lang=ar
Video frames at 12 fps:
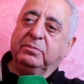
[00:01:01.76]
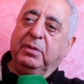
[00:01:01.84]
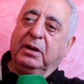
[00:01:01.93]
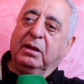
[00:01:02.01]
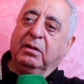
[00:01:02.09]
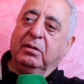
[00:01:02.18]

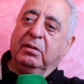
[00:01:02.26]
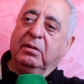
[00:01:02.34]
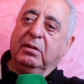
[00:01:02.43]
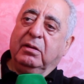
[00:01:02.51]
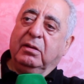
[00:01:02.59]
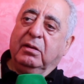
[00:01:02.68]
ملك
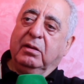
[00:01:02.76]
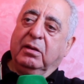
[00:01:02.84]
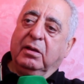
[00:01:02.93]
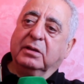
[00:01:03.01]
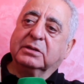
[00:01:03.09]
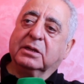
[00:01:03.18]

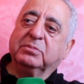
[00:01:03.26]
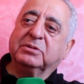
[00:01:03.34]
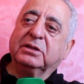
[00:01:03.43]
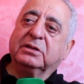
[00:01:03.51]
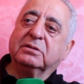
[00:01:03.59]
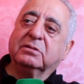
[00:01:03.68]
خاصك
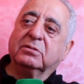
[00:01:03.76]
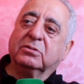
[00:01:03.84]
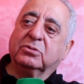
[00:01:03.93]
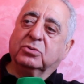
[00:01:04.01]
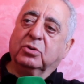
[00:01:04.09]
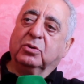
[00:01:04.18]
تمشي
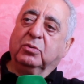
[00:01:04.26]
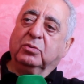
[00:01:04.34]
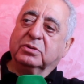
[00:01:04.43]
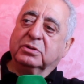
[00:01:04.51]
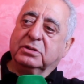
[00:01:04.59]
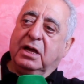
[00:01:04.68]
تزورو
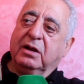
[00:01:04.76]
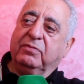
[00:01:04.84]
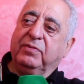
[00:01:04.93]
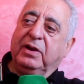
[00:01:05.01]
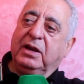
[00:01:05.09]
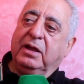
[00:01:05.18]

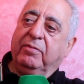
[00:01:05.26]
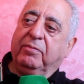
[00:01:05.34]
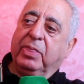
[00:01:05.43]
وتتعرف عليه